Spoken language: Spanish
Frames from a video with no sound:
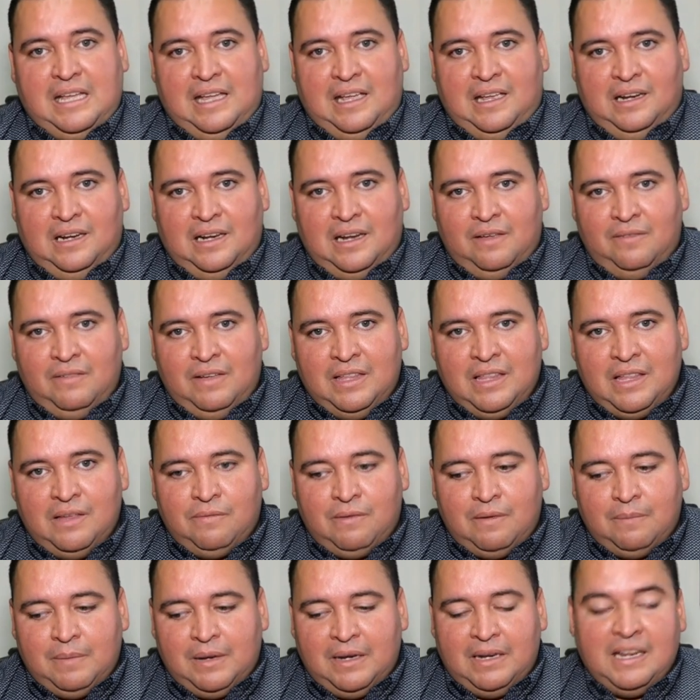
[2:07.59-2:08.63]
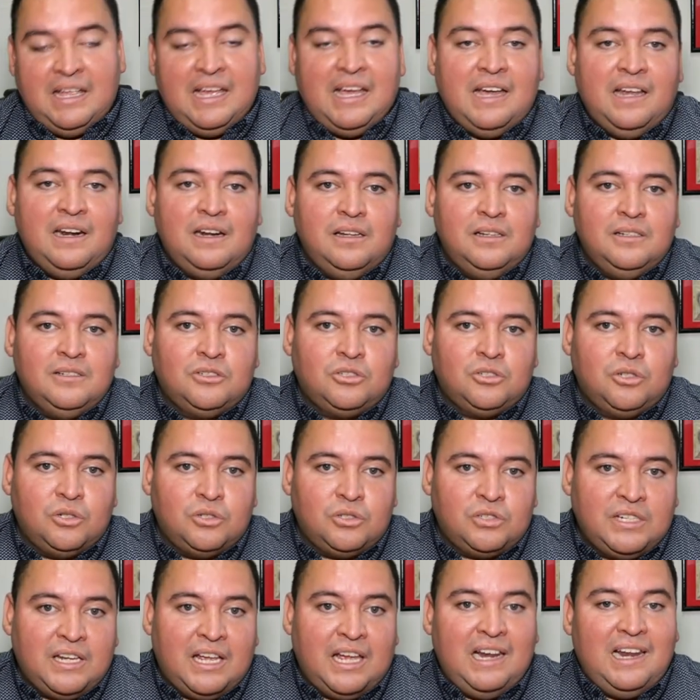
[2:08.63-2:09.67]
en la vida familiar,
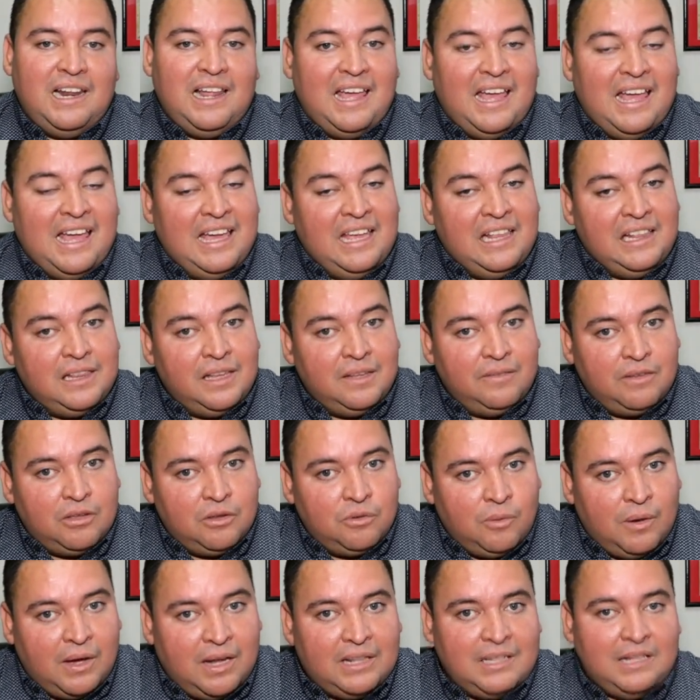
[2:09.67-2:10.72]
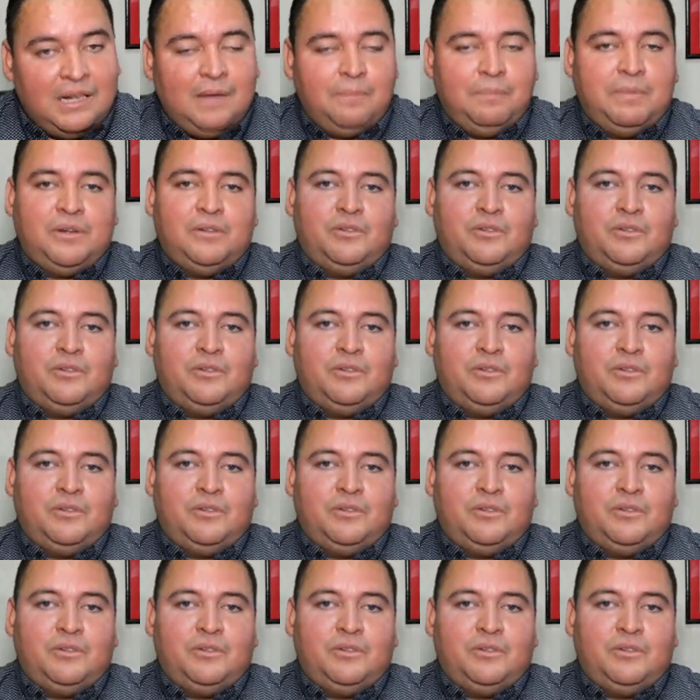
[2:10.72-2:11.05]
social e individual de la